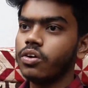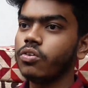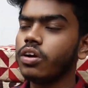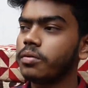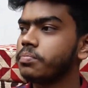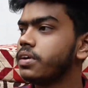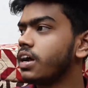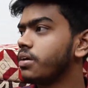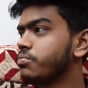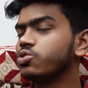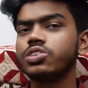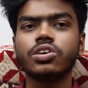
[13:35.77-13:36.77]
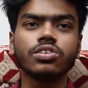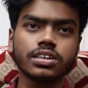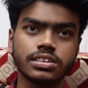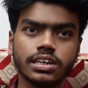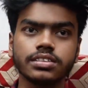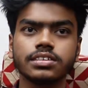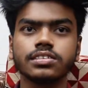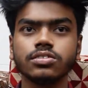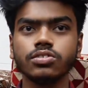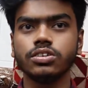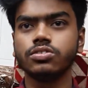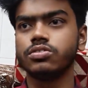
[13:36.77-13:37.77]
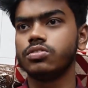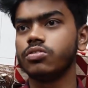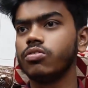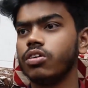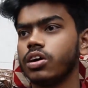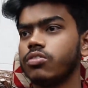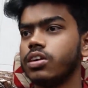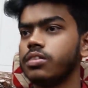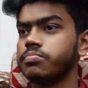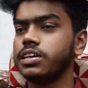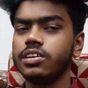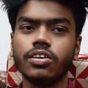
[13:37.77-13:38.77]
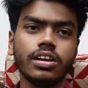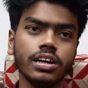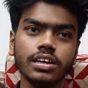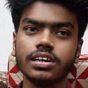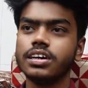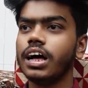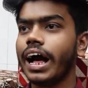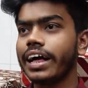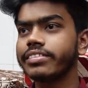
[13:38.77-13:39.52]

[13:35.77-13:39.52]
ওগুলো আপনার ভুসকে ওঠার চান্স আছে তো এই জন্য ওগুলো এখন আর বিক্রি হয় না আচ্ছা।